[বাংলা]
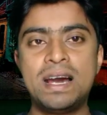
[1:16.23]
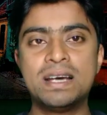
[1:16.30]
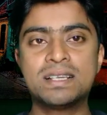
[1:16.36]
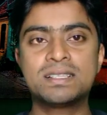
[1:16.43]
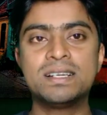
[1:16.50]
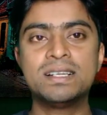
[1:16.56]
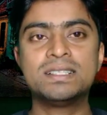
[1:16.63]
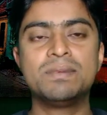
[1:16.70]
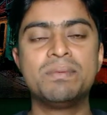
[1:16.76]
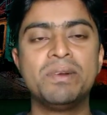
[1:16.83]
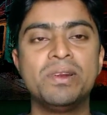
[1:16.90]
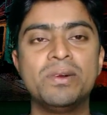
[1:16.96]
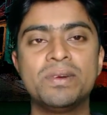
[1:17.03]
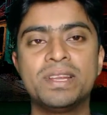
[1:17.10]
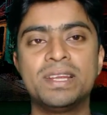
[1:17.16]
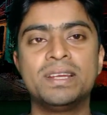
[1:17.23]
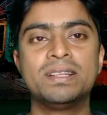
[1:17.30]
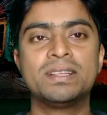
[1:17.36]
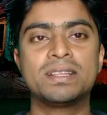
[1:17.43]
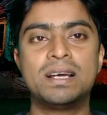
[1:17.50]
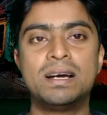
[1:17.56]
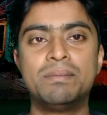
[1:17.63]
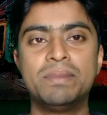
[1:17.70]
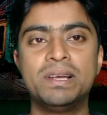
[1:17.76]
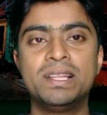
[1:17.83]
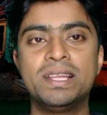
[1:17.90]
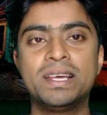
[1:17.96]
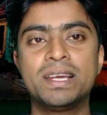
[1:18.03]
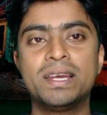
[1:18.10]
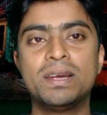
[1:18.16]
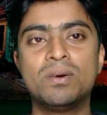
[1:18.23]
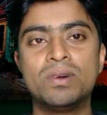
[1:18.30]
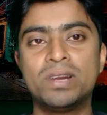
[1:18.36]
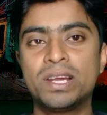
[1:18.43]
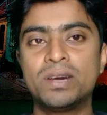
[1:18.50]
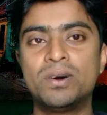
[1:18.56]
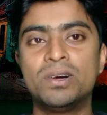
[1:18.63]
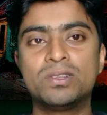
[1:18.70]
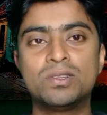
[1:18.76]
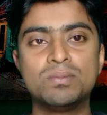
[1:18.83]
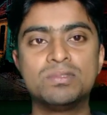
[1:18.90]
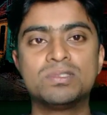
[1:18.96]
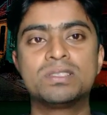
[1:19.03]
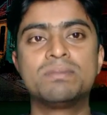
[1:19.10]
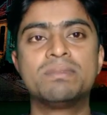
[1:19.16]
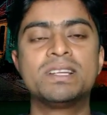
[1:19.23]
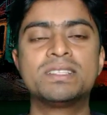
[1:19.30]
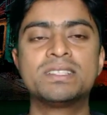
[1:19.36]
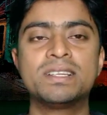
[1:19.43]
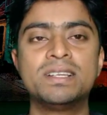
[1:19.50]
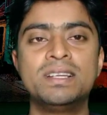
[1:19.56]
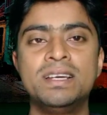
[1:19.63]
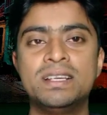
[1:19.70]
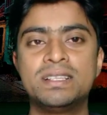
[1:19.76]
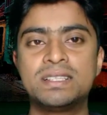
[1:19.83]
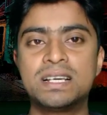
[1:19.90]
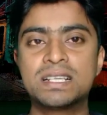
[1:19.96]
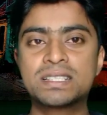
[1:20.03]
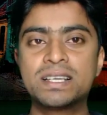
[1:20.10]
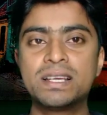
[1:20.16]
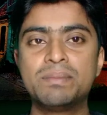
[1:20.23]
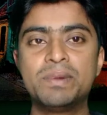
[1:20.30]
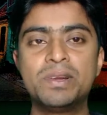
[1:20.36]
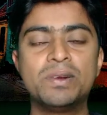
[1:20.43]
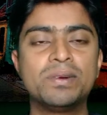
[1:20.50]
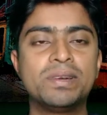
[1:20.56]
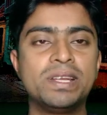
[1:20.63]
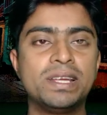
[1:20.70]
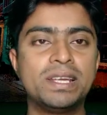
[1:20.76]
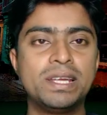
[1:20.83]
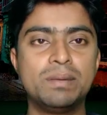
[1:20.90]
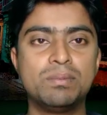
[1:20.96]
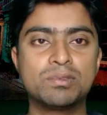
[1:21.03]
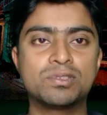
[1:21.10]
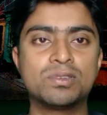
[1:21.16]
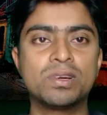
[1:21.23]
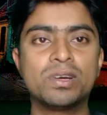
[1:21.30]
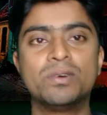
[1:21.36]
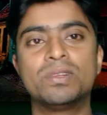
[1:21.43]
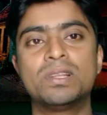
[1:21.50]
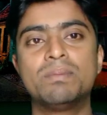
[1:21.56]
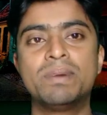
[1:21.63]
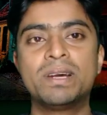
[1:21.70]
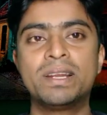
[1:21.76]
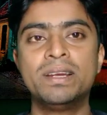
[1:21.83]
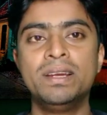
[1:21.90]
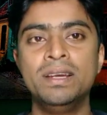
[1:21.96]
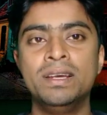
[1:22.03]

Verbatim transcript: আজকের যে ভিডিওটি থাম্বেল দেখে অনেকে হয়তো বুঝতে পেরেছেন যে আজকের ভিডিওটি কি প্রসঙ্গে হতে পারে